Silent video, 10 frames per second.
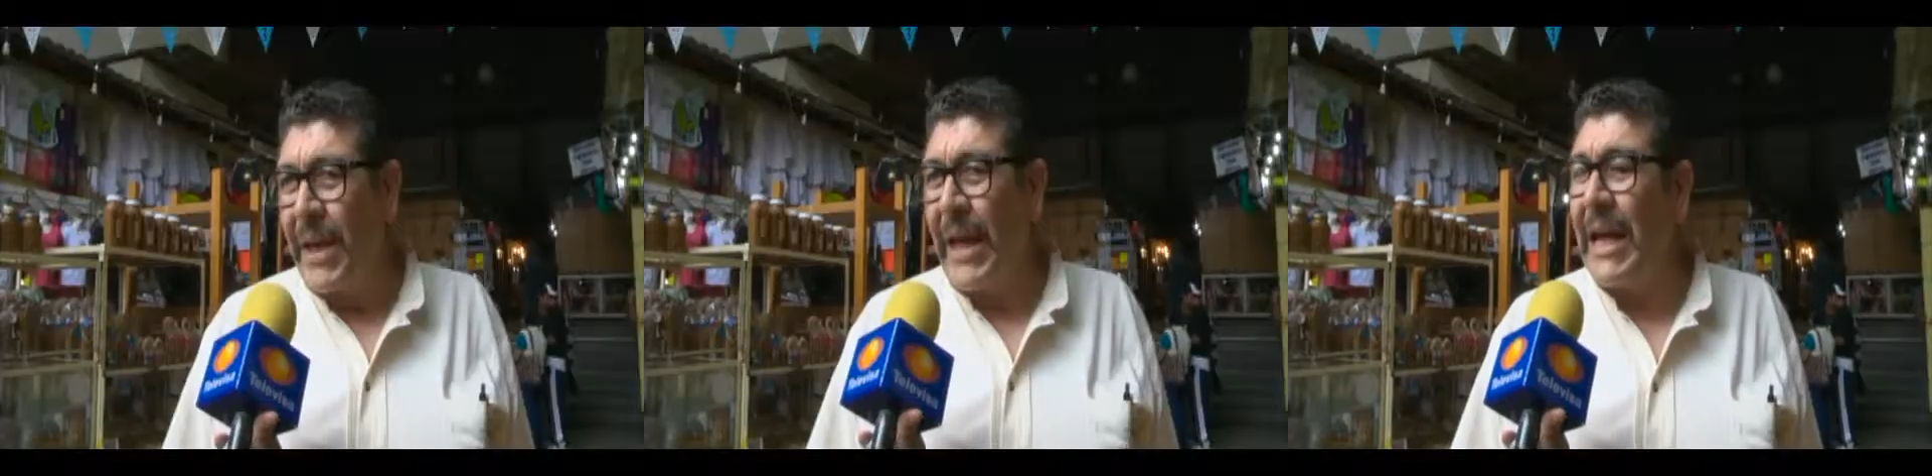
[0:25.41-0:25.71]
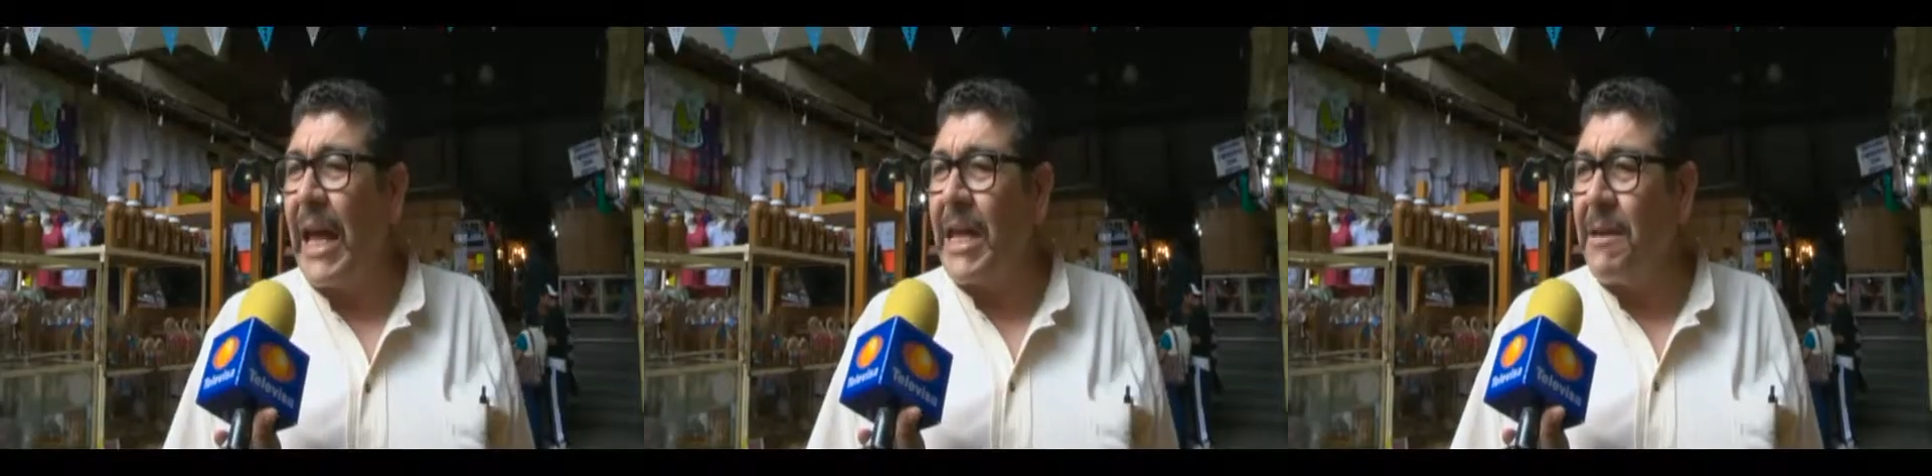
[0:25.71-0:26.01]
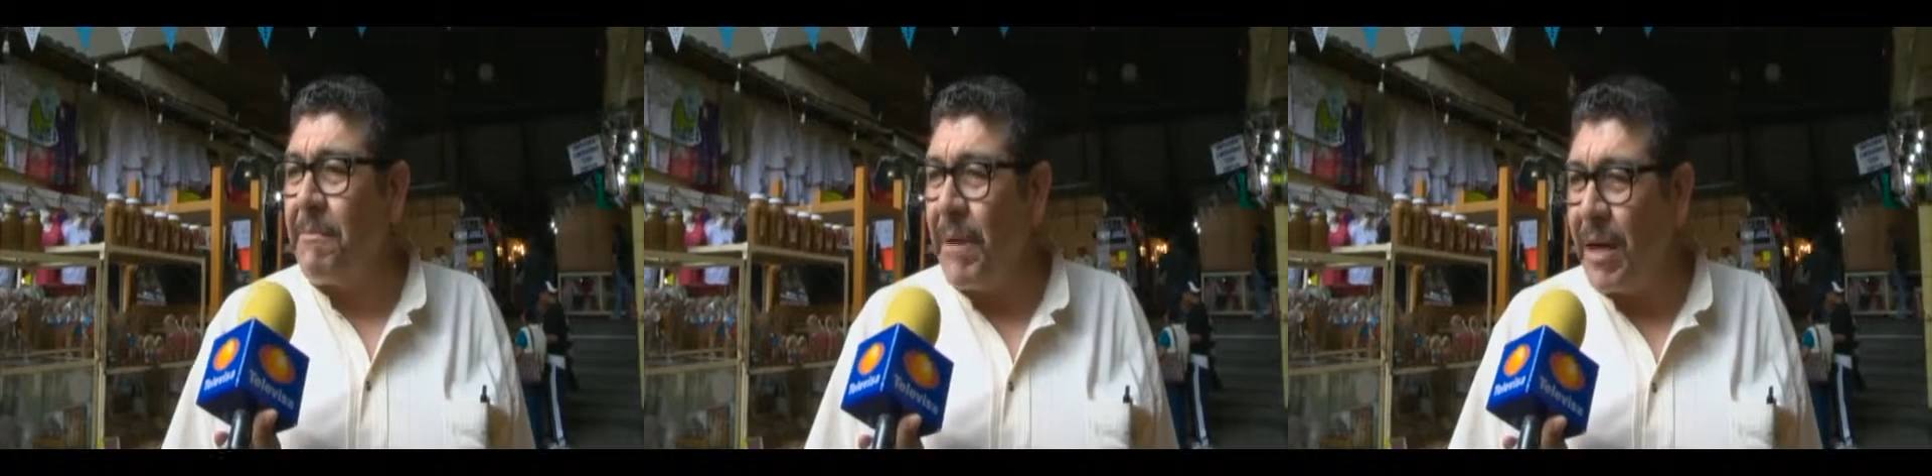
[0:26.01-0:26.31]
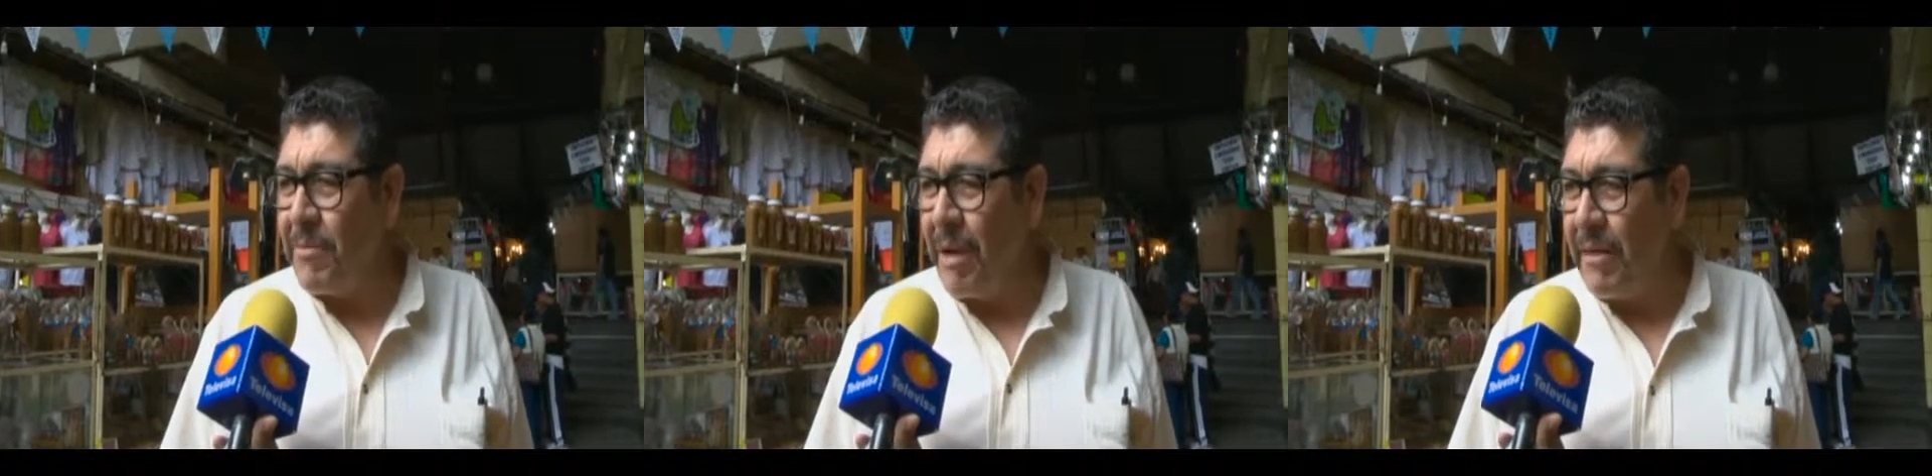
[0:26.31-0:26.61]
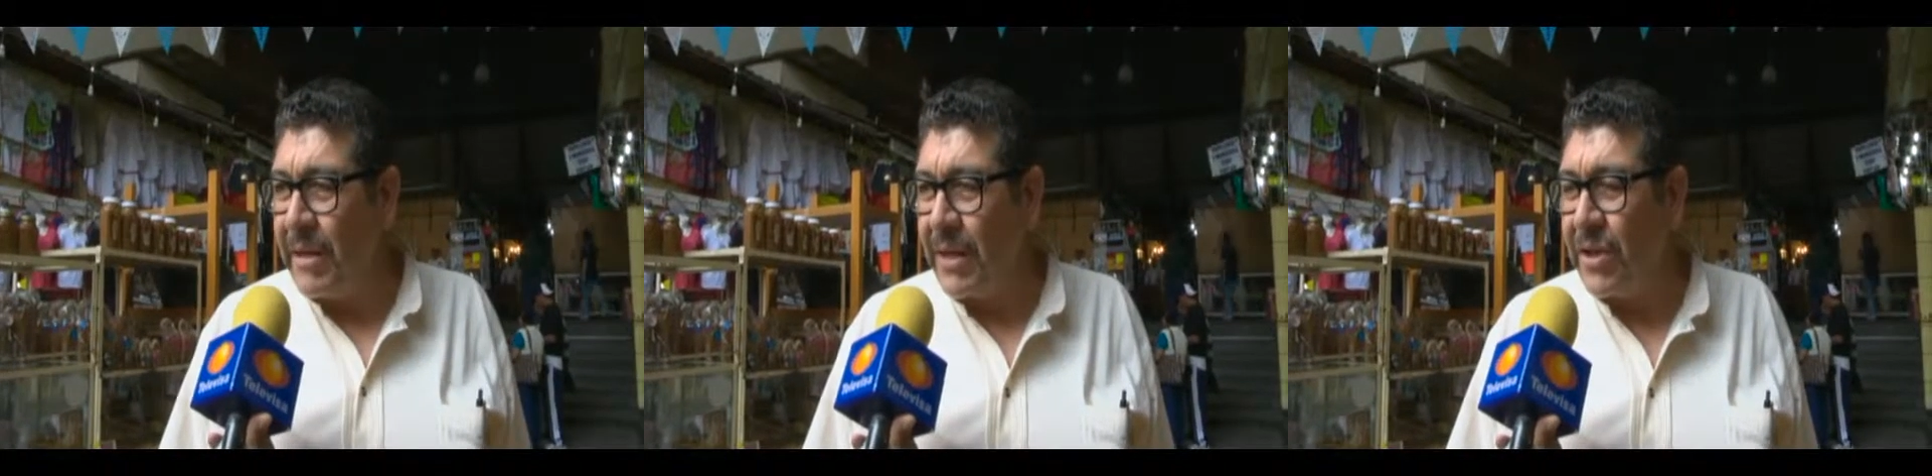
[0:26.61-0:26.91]
en la
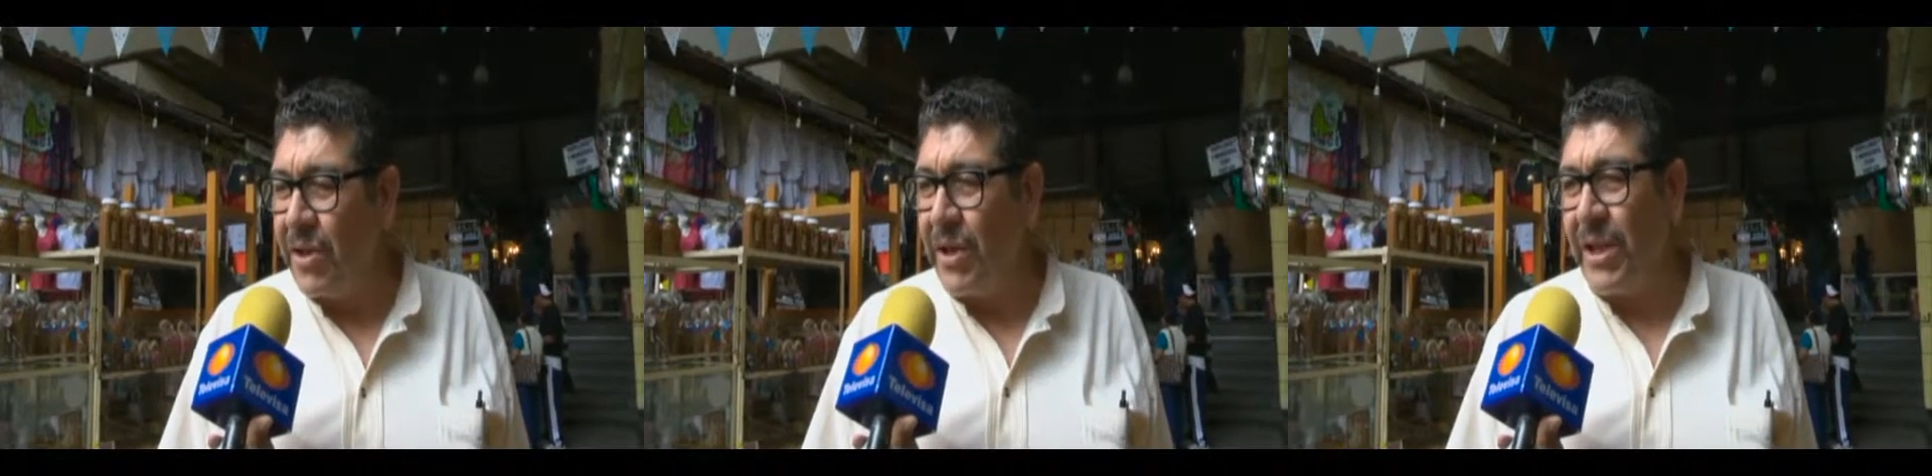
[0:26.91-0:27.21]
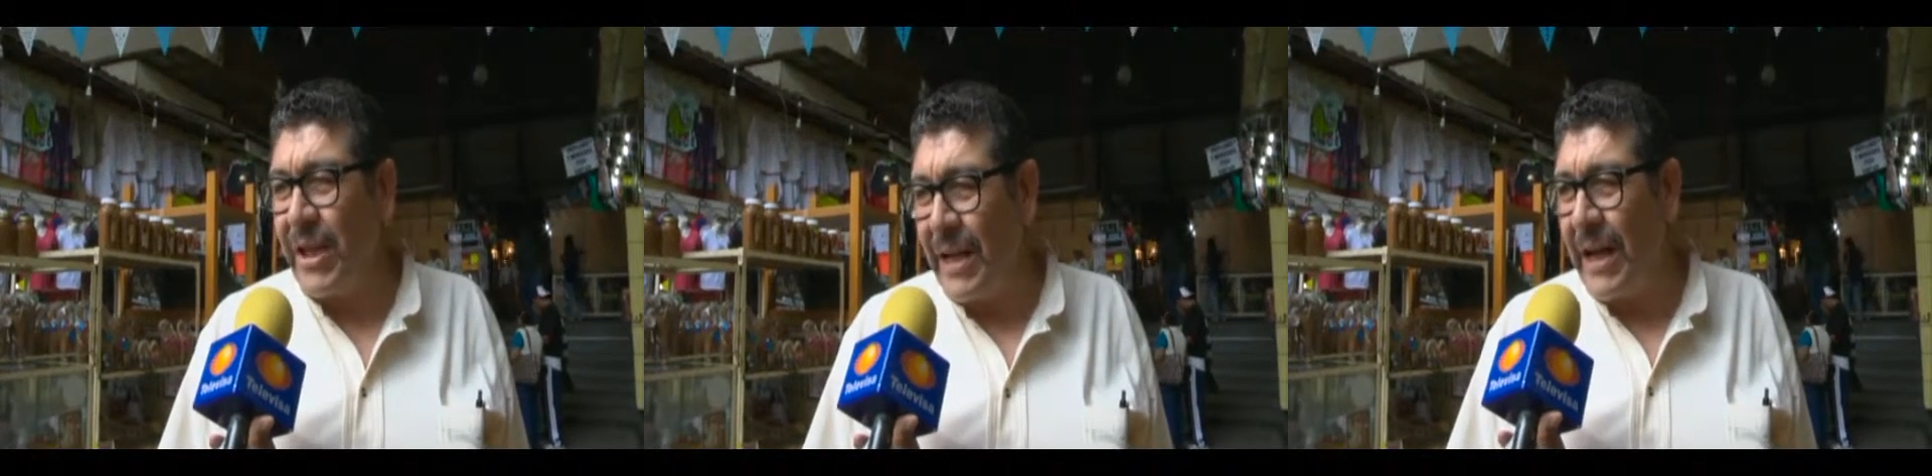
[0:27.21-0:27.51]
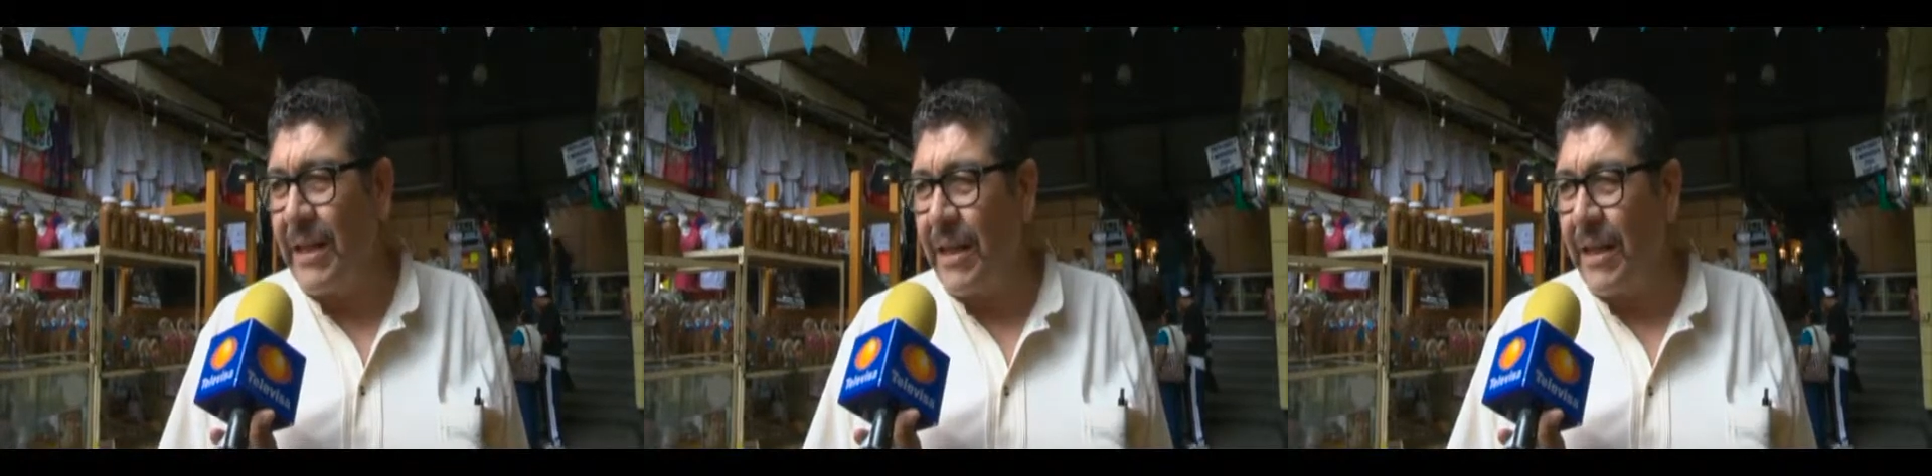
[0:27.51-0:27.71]
impermeabilización integral